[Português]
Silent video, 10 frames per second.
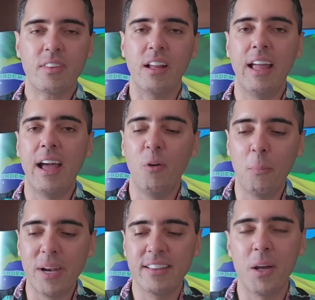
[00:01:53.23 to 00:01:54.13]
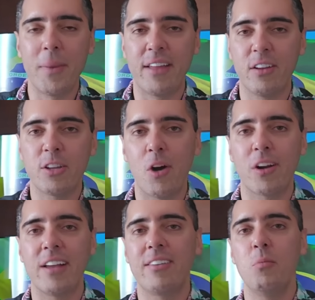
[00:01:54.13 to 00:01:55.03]
é, o Plantão Brasil tem um
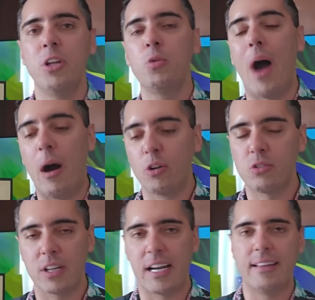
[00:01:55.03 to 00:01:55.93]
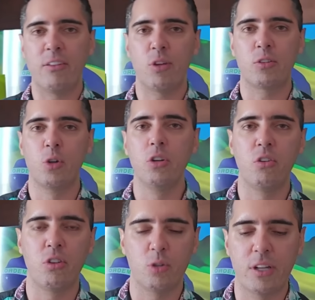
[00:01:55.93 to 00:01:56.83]
alcance muito alto. Agradeço a
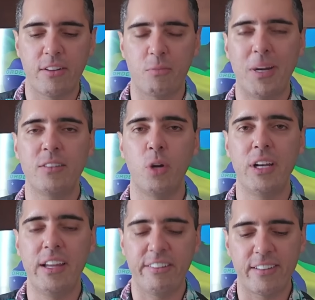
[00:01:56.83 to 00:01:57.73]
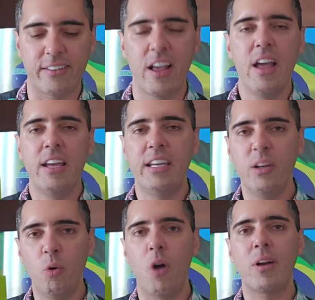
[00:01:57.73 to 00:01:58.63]
todos e todas as plantonistas. E
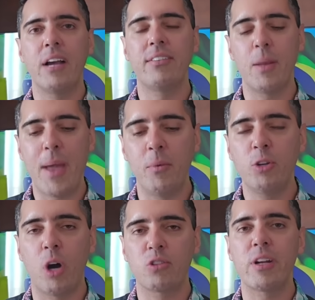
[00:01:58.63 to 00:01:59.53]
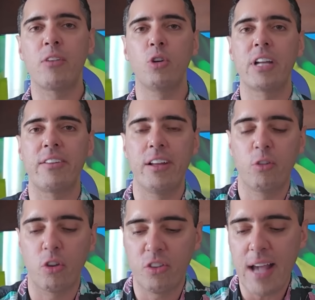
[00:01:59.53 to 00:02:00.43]
o alcance também é muito alto nas outras redes
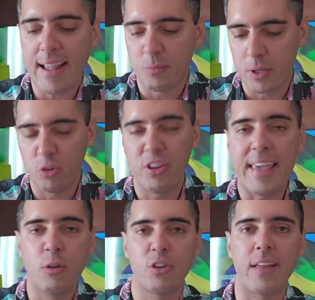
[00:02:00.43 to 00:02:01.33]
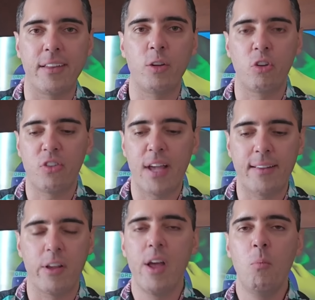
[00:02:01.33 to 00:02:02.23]
sociais, porque eu sei usar as redes
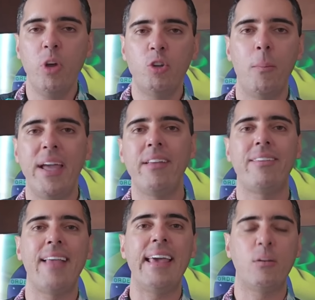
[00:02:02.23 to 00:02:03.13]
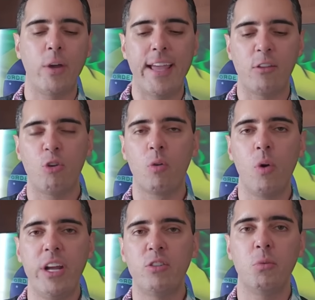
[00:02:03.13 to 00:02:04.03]
sociais muito bem e sei, conheço o
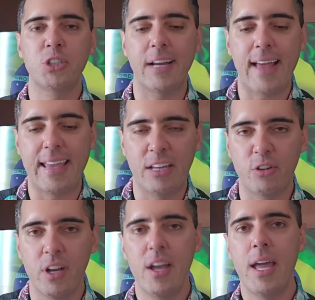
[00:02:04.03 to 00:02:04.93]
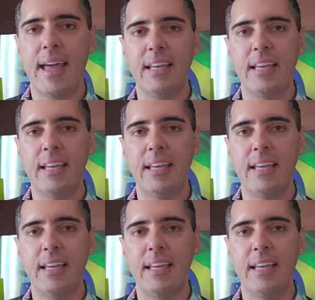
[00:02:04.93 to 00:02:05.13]
algoritmo de cada rede é,